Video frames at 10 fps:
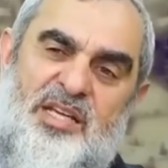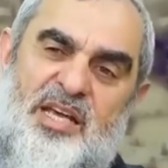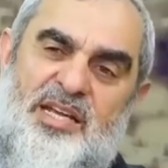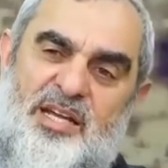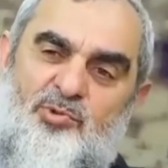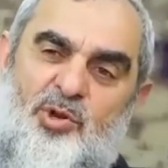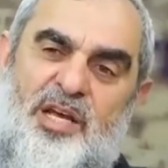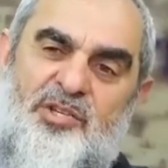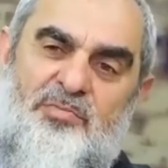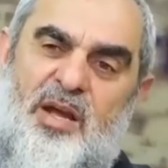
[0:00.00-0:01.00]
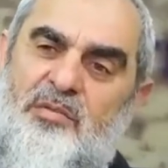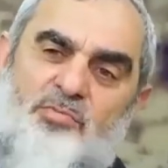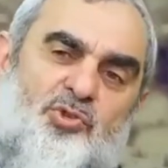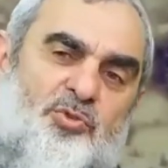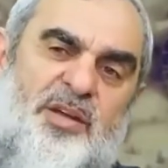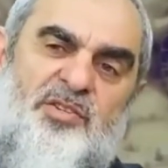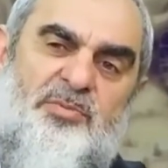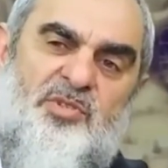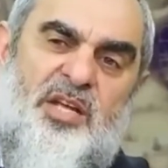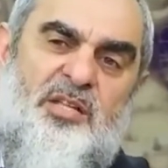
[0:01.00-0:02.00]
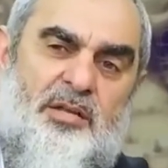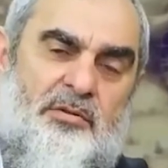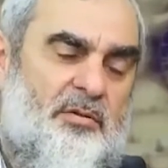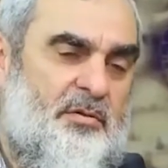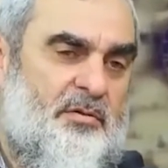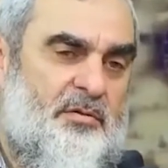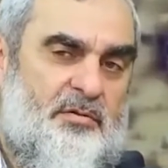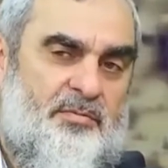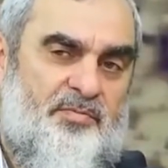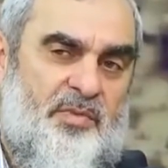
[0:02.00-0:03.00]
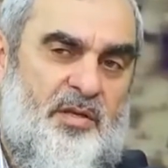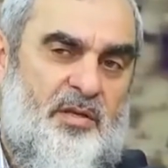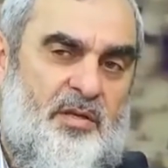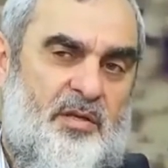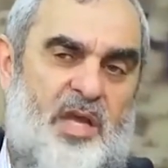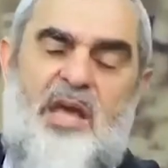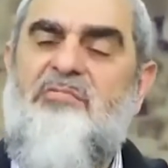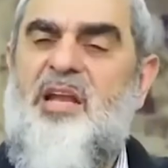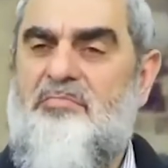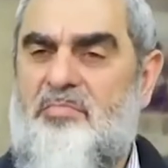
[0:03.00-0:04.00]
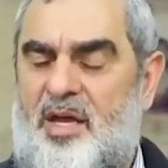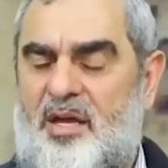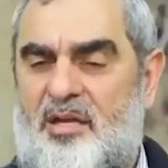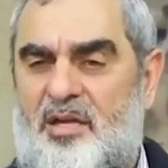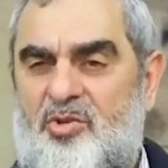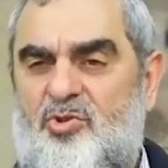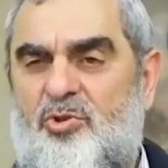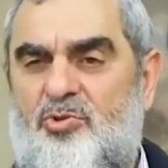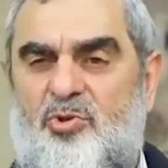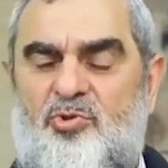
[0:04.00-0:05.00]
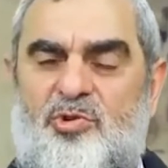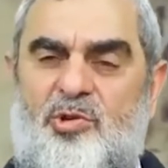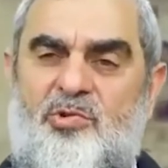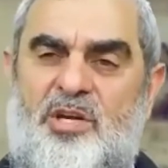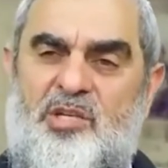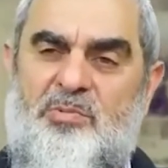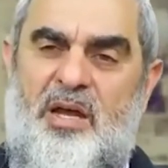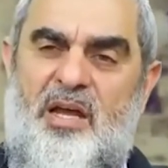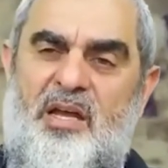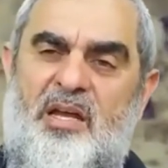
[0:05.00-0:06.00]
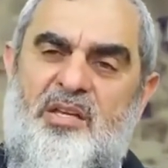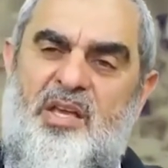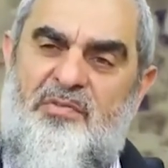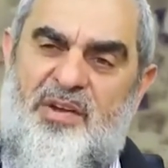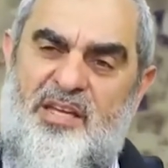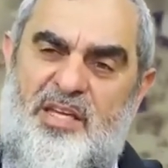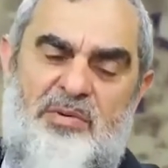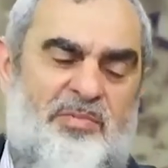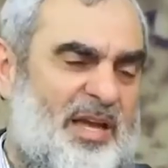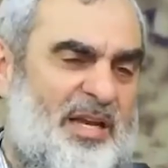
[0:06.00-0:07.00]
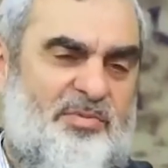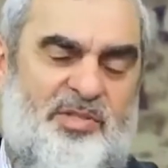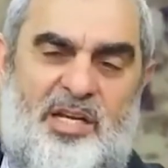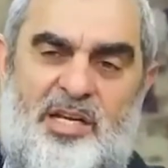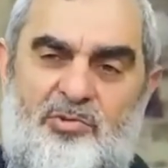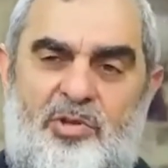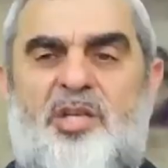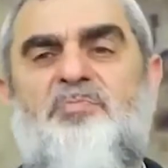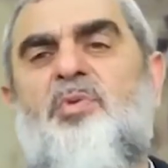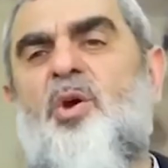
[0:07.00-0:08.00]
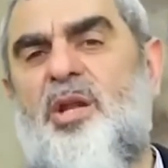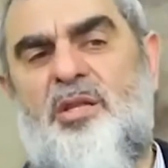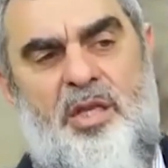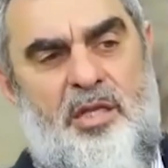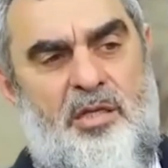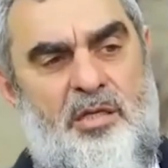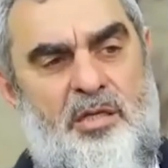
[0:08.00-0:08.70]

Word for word: giyerek dolaşmak Müslümanca bir şey değil. Evlenme, çoluk çocukla uğraşma, kefen gibi bir elbiseyle dolaş böyle değil.